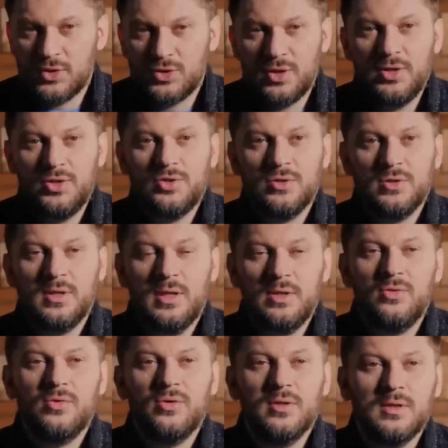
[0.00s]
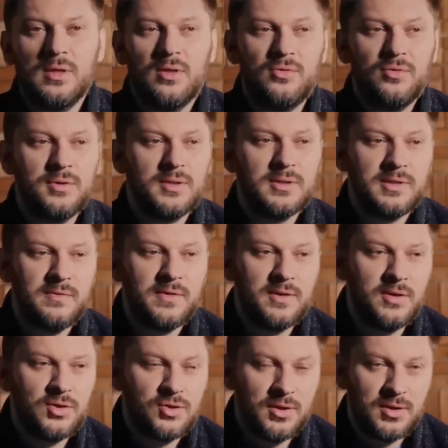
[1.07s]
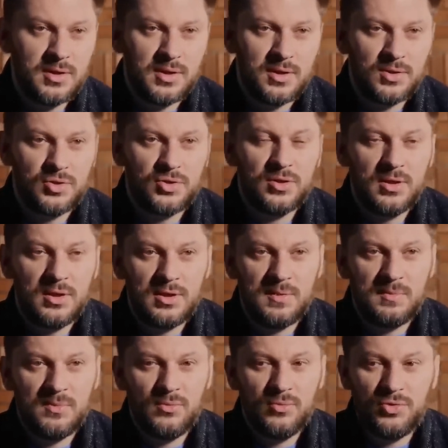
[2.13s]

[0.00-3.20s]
тех женщин, которые находятся в отношениях с женатыми